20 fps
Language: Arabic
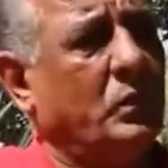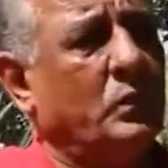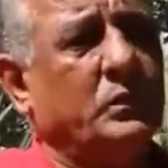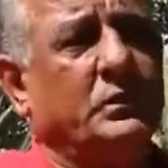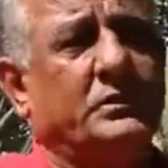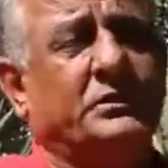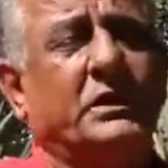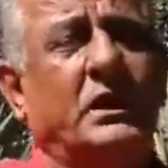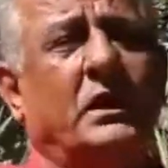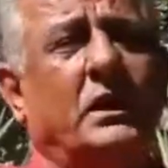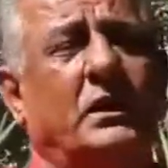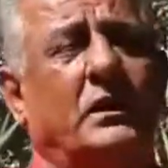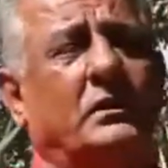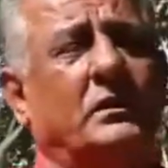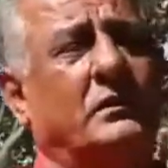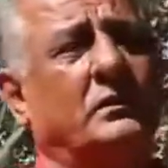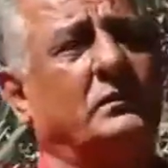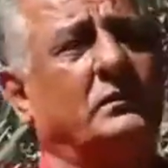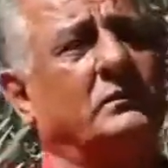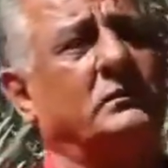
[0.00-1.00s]
والسهر
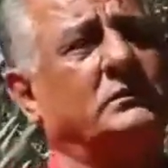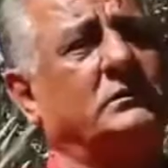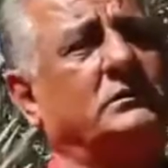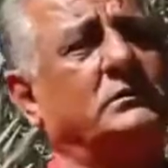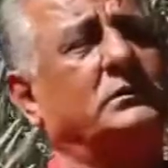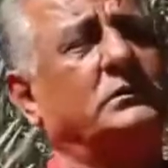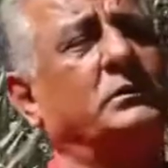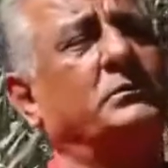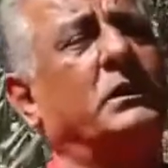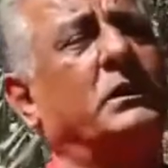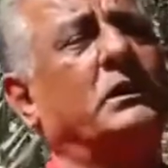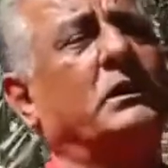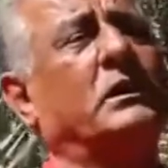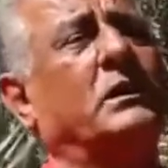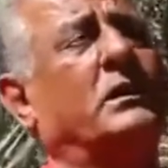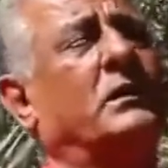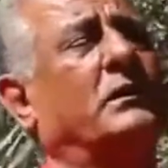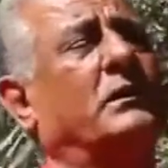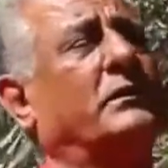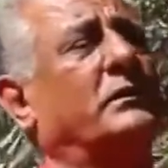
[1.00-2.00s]
والمرض